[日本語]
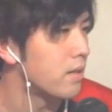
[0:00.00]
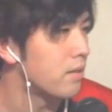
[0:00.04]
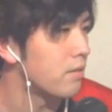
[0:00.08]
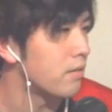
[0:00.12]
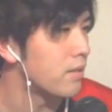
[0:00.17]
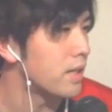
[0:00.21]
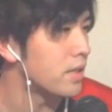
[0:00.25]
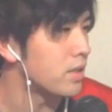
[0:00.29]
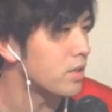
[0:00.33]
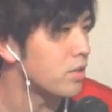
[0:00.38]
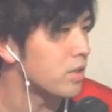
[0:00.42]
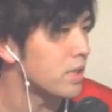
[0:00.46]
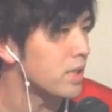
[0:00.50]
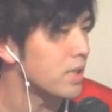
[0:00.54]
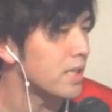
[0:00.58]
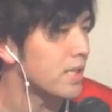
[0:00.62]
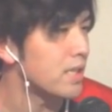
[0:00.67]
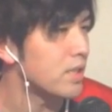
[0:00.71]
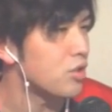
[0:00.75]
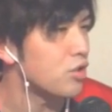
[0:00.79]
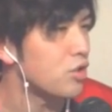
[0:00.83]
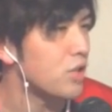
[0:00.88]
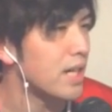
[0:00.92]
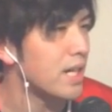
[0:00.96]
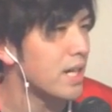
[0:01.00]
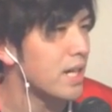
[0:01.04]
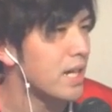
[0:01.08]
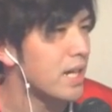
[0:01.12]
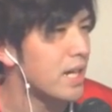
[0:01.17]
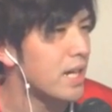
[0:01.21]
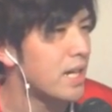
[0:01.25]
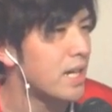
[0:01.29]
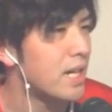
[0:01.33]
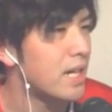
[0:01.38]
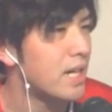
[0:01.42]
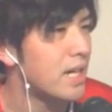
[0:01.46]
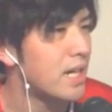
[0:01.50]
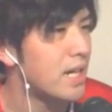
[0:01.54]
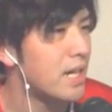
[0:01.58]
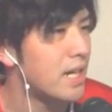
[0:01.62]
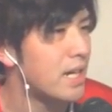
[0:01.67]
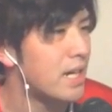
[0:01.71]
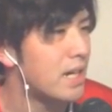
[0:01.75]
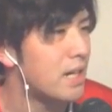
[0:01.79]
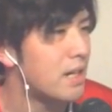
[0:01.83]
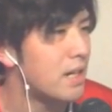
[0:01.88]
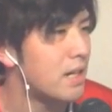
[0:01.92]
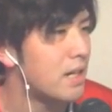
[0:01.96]
フレッシュな選手だか
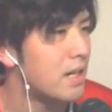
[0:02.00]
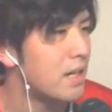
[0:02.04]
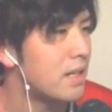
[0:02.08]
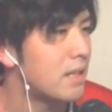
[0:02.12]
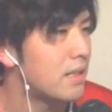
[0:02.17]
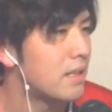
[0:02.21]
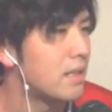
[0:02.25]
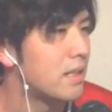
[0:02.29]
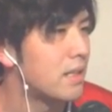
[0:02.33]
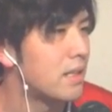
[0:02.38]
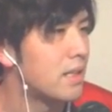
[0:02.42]
ら